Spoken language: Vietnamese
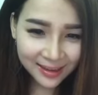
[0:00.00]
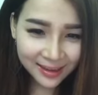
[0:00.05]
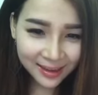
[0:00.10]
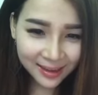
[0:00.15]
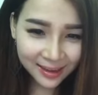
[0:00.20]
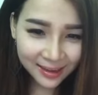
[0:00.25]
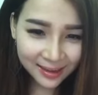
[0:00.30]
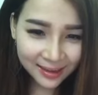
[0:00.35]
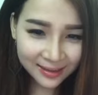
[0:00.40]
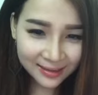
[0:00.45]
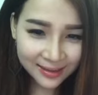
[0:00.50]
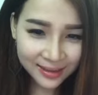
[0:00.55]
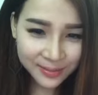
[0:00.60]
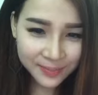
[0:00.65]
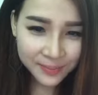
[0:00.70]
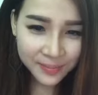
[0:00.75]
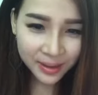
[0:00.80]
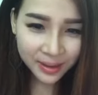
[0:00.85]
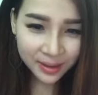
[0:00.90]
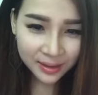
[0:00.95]
À,
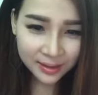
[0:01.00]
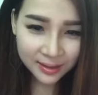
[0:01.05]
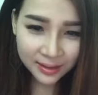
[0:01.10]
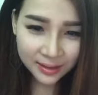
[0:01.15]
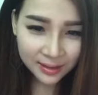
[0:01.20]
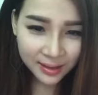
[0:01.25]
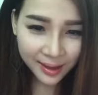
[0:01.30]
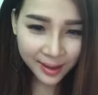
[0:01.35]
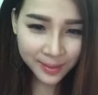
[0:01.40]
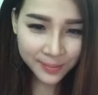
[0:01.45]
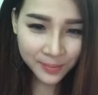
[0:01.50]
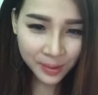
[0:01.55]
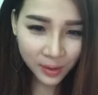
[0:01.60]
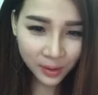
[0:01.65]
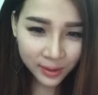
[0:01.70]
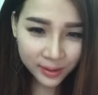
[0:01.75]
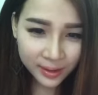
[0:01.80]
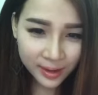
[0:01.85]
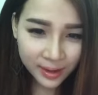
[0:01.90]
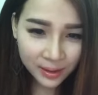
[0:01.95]
Diễm My, chị cho em
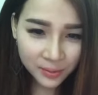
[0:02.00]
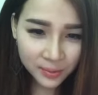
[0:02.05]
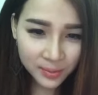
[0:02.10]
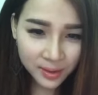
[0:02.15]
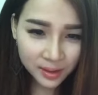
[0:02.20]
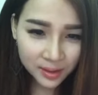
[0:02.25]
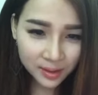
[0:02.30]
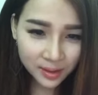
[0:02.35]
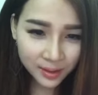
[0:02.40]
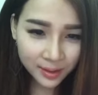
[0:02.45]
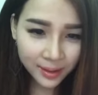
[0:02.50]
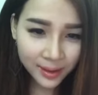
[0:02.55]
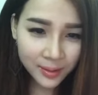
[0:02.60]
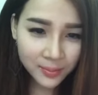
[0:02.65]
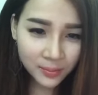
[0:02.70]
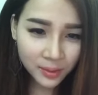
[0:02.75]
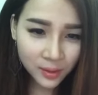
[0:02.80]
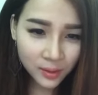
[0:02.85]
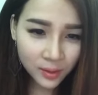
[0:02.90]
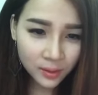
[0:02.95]
hỏi da của bà chị em
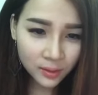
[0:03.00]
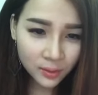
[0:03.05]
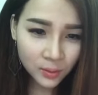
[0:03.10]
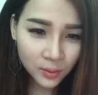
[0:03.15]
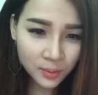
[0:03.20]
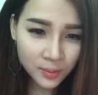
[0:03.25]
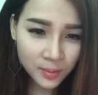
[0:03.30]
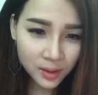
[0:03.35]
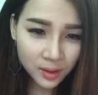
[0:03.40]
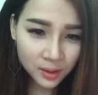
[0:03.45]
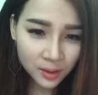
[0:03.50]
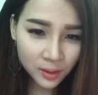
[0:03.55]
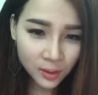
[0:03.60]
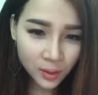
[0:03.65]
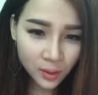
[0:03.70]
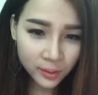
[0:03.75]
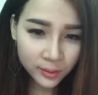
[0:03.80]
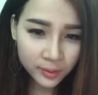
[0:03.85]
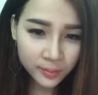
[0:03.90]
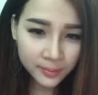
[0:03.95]
thoa thuốc bất
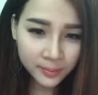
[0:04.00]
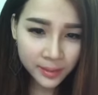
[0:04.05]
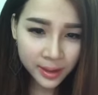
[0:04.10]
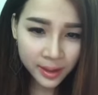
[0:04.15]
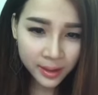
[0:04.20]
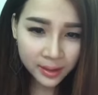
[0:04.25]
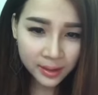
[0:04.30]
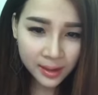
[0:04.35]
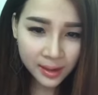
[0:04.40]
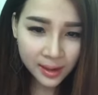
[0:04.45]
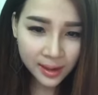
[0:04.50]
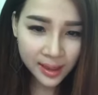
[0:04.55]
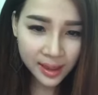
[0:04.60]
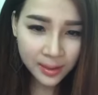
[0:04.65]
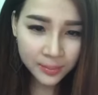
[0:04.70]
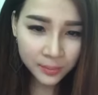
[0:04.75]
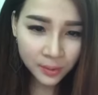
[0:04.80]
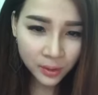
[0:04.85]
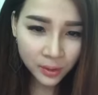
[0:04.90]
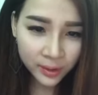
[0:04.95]
rồi mà đi
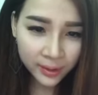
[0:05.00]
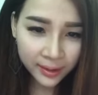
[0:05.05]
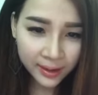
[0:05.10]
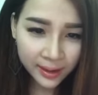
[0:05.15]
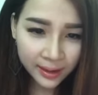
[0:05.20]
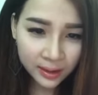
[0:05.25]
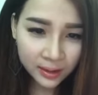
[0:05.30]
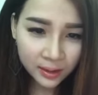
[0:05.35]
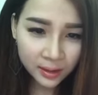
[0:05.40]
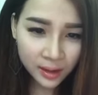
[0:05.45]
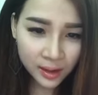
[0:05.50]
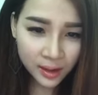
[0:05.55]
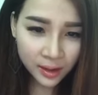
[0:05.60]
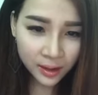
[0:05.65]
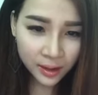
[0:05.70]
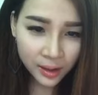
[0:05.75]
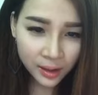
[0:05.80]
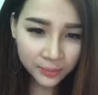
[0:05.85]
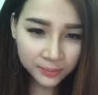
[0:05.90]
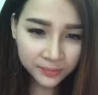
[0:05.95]
làm ngồi nắng
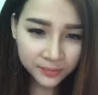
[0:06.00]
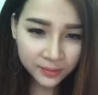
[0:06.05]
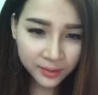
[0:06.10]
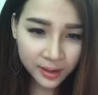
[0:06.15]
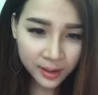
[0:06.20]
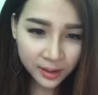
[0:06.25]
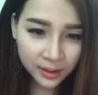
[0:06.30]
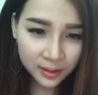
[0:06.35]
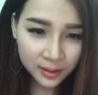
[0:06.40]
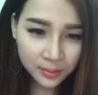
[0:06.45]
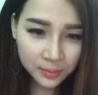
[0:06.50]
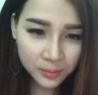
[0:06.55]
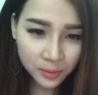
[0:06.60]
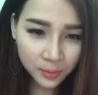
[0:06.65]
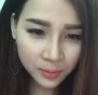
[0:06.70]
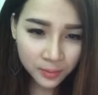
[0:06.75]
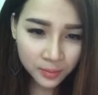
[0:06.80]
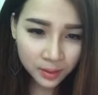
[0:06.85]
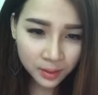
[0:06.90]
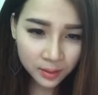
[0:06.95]
ngợp quá nên
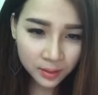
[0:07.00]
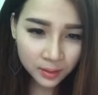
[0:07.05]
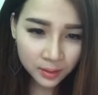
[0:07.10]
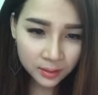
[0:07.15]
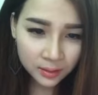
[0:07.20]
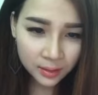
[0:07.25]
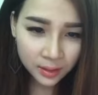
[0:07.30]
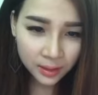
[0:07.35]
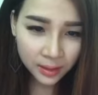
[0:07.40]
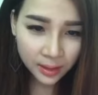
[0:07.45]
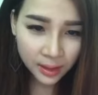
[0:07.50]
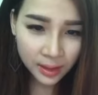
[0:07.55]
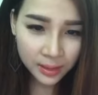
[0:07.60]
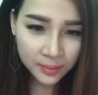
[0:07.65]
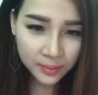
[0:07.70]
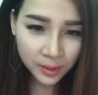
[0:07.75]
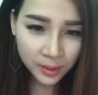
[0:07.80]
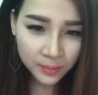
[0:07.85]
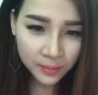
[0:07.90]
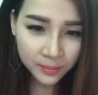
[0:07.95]
một bữa chị em
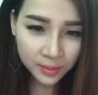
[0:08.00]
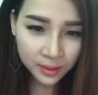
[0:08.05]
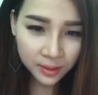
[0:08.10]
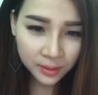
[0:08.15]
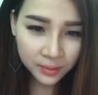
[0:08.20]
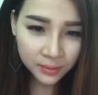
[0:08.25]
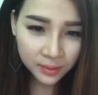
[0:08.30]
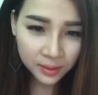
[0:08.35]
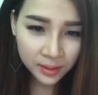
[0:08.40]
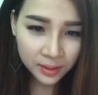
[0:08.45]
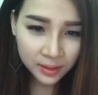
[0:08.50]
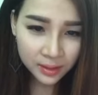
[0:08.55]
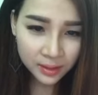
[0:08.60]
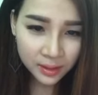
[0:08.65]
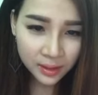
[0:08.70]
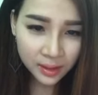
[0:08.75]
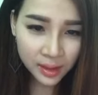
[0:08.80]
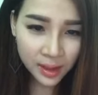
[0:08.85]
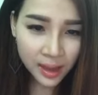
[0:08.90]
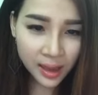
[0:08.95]
không bịt khẩu trang như
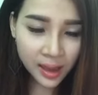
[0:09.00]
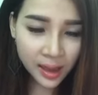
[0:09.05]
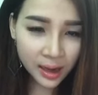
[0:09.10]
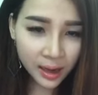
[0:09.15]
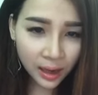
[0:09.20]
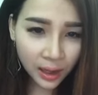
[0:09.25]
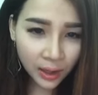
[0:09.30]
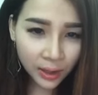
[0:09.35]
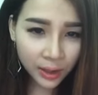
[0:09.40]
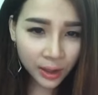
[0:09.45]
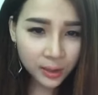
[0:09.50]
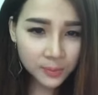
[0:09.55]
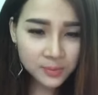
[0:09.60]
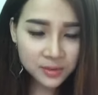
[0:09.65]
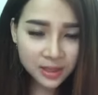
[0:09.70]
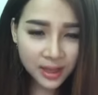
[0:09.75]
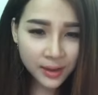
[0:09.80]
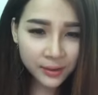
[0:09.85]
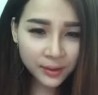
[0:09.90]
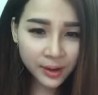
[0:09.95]
này. Hả, không
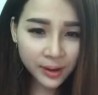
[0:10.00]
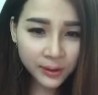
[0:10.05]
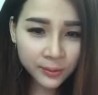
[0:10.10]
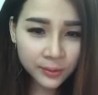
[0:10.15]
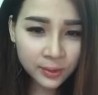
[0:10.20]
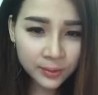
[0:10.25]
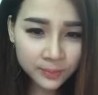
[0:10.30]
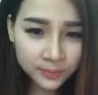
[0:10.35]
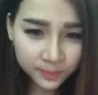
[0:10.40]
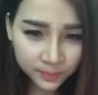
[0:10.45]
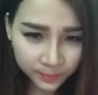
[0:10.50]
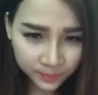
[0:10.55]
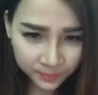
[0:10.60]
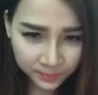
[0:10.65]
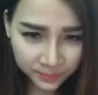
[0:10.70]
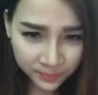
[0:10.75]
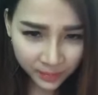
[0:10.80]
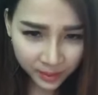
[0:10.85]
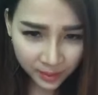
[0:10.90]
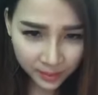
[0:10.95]
sao đâu
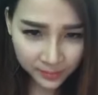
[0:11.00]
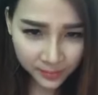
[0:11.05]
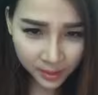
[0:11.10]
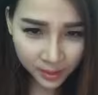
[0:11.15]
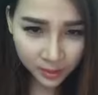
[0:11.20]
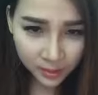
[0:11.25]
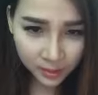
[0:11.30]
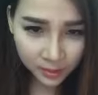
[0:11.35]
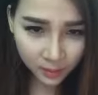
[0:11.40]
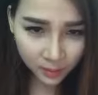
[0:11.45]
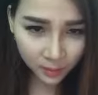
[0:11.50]
Diễm My.